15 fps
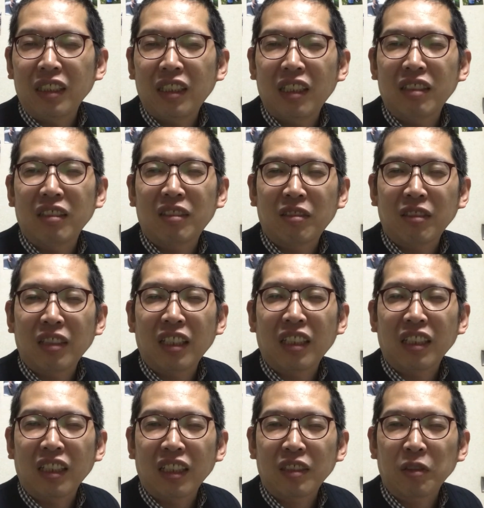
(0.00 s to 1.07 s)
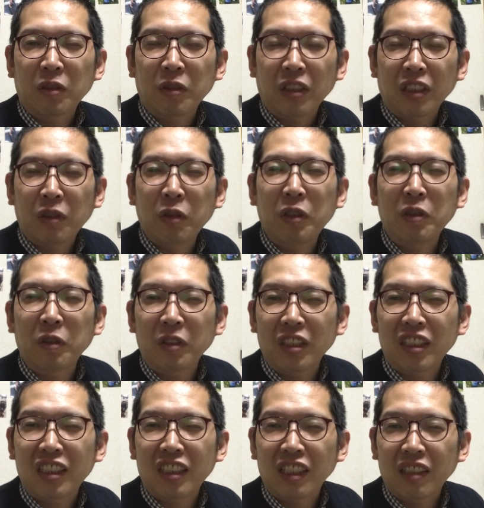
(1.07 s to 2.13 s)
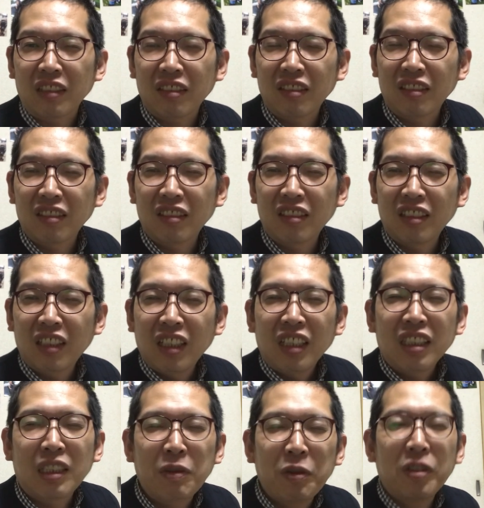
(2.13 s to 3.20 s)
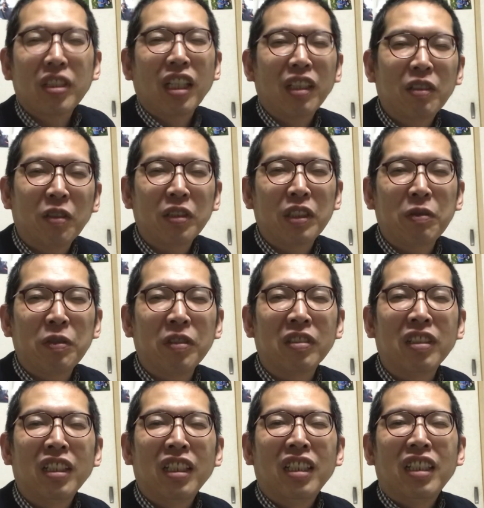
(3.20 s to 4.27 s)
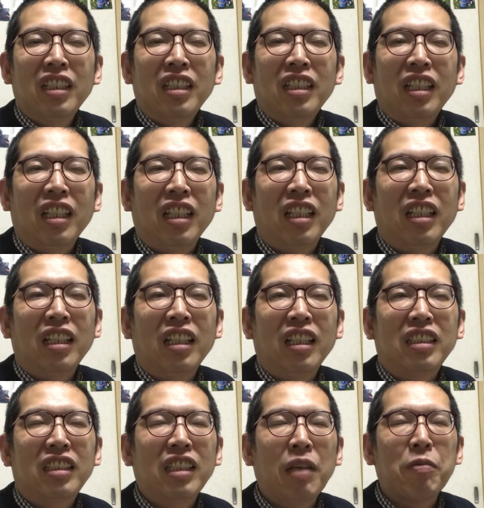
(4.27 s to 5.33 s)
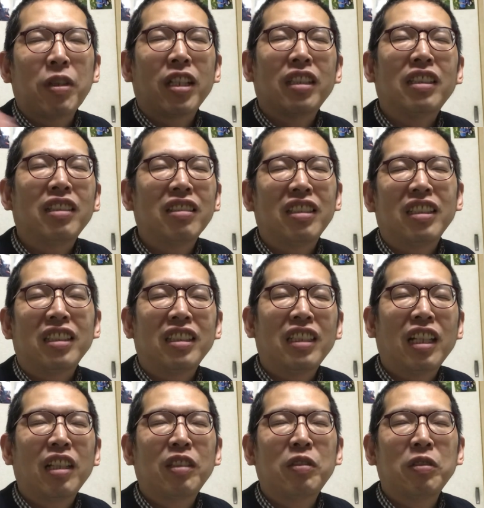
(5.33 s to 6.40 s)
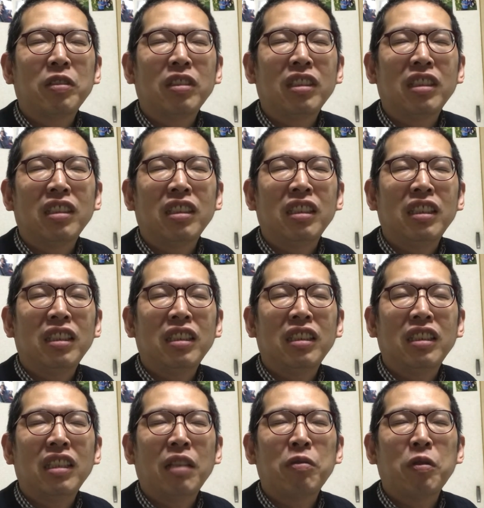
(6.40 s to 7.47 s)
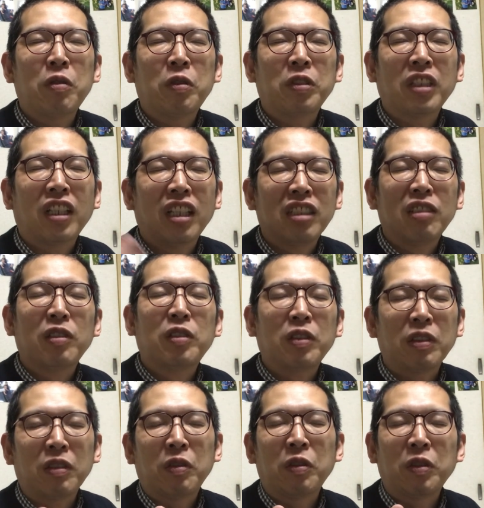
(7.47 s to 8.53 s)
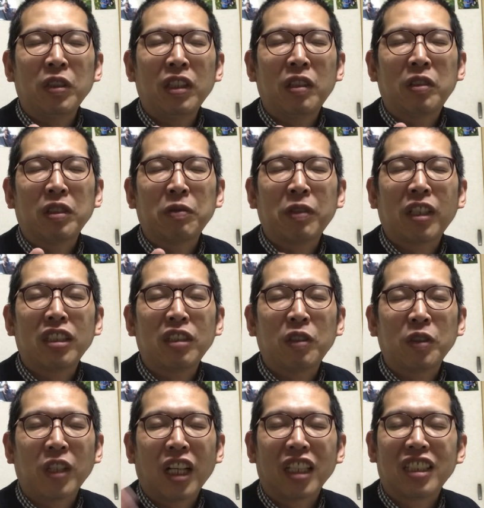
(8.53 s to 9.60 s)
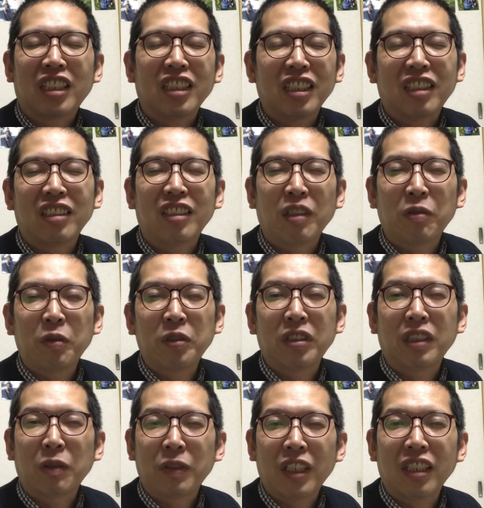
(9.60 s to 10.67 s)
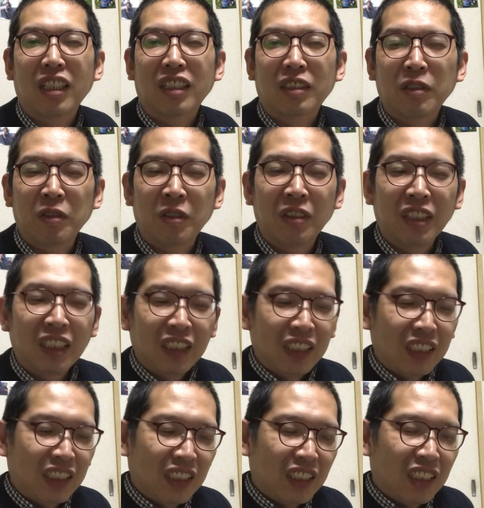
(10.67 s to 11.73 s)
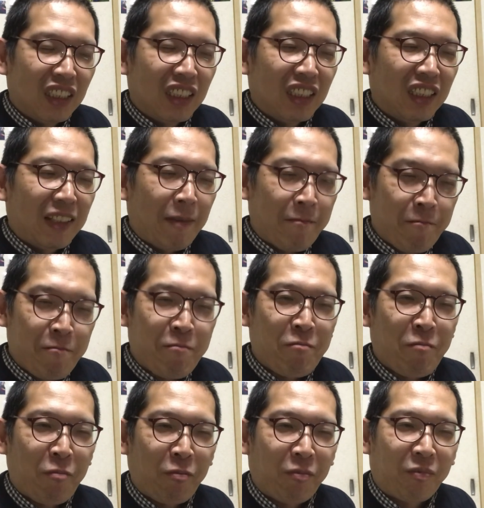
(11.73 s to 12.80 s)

に出るとなんかねちょっとねドキドキしちゃう自分最高自分えー、すげえ学んでるし誰とにでもこう世界中の人にこういい素晴らしいこと発信するって思っててもなんかそのうん